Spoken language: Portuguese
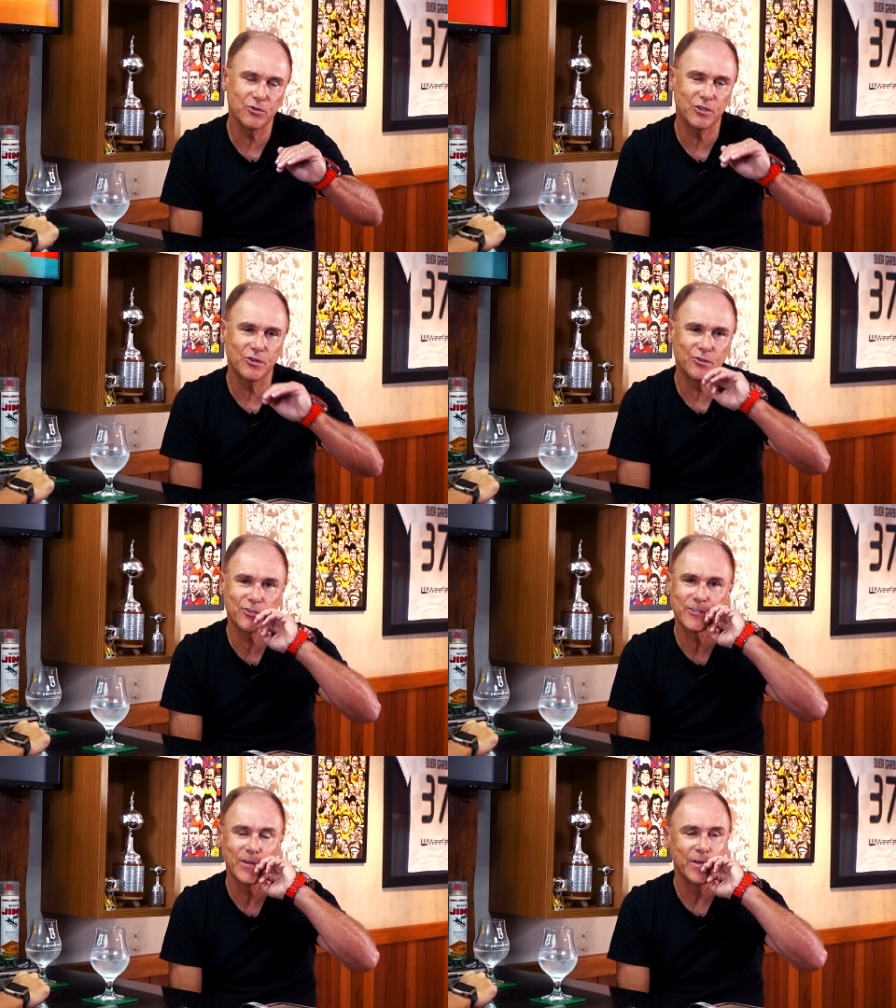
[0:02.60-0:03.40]

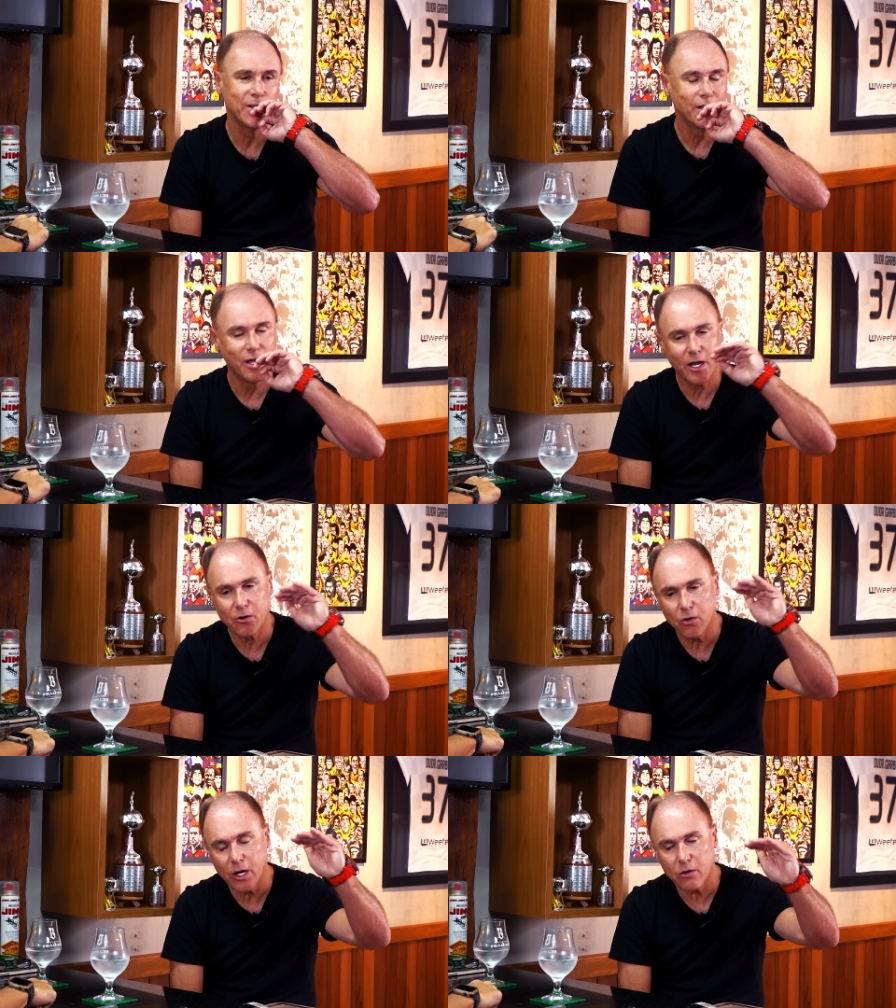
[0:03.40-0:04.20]
Deus.
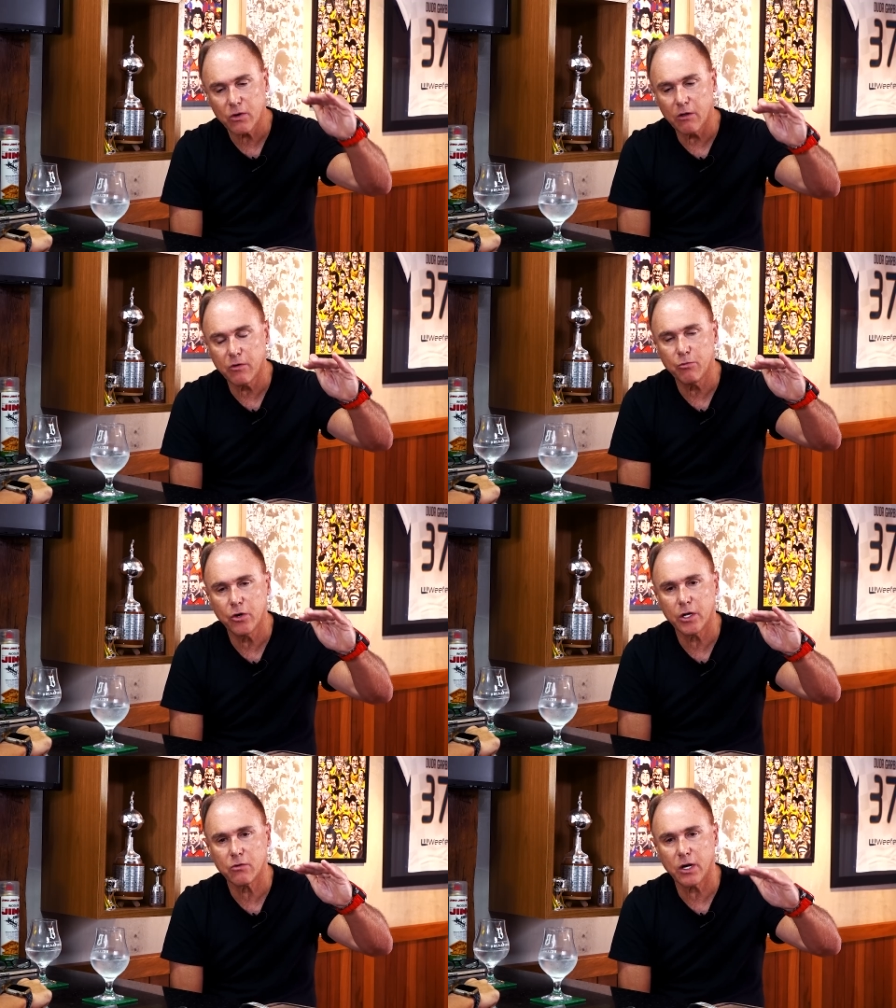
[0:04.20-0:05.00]
Era, era o Galvão
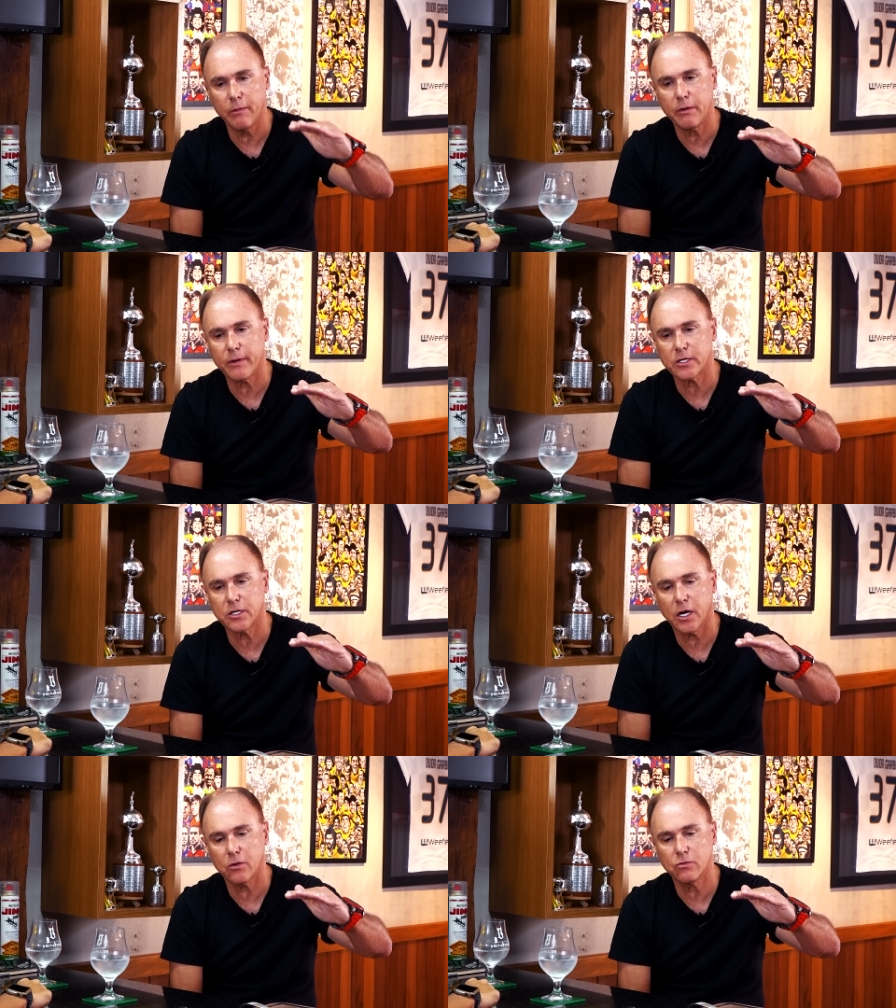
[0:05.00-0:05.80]
Bueno, o Kleber
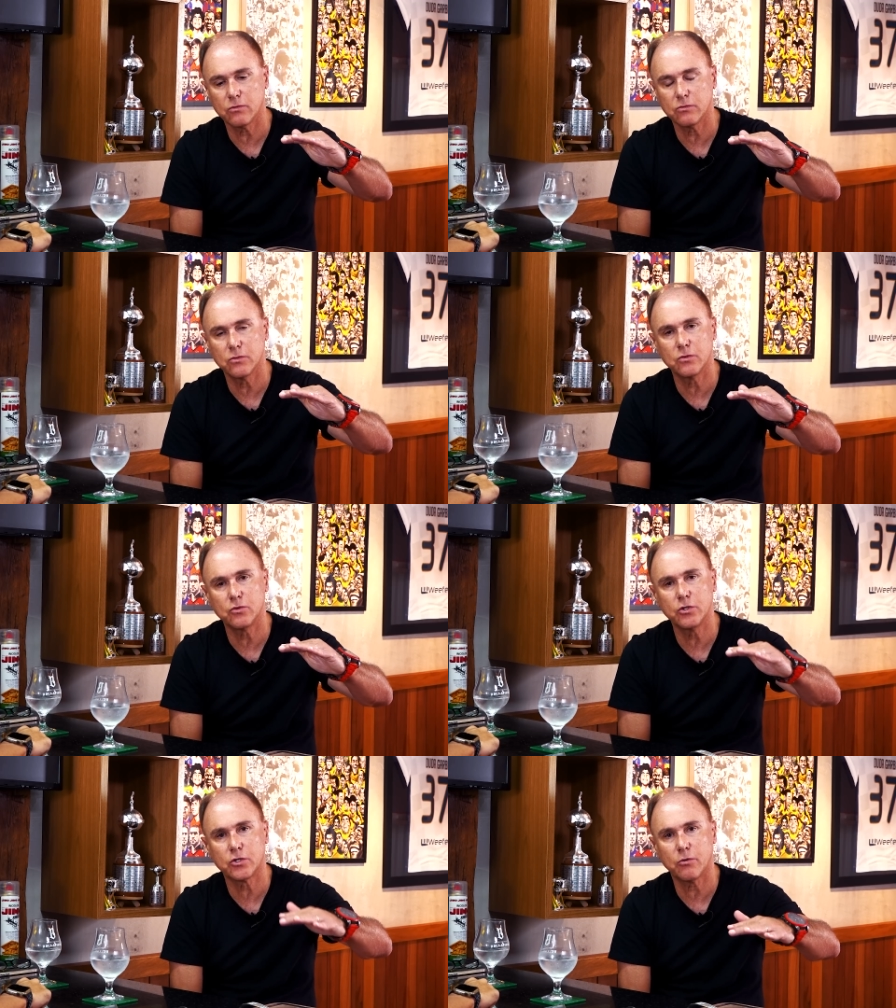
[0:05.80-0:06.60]
Machado,
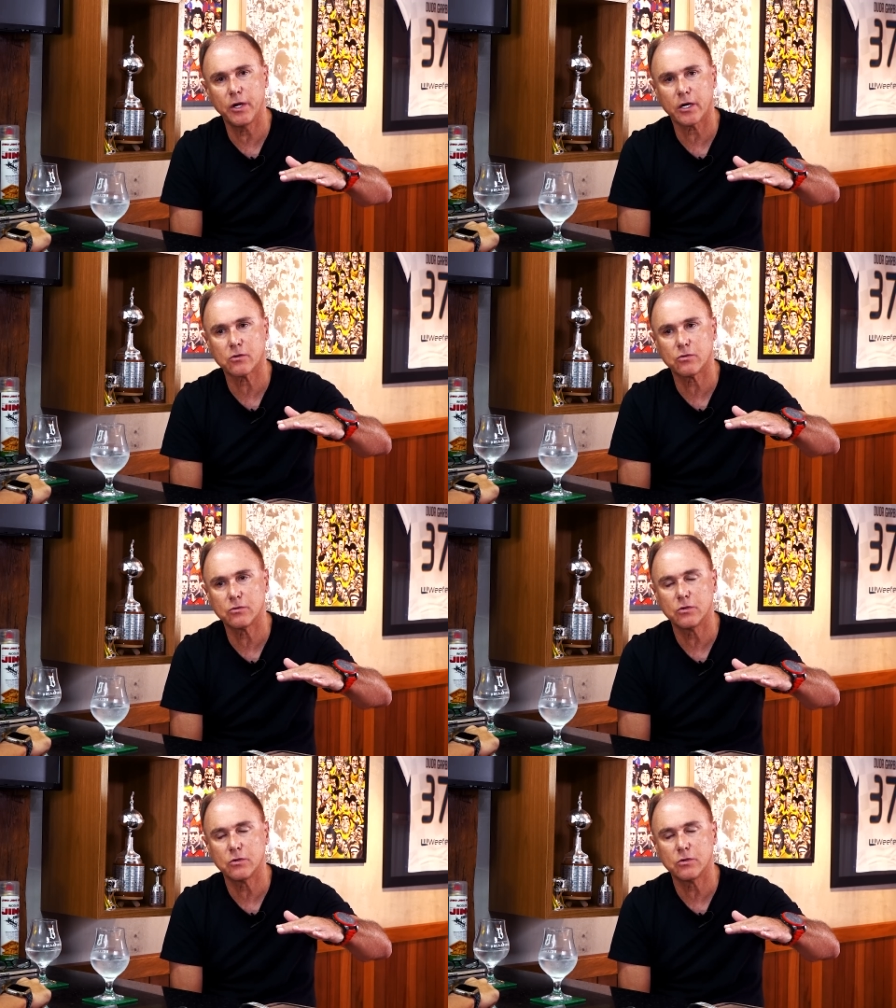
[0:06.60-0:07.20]
Luiz Roberto.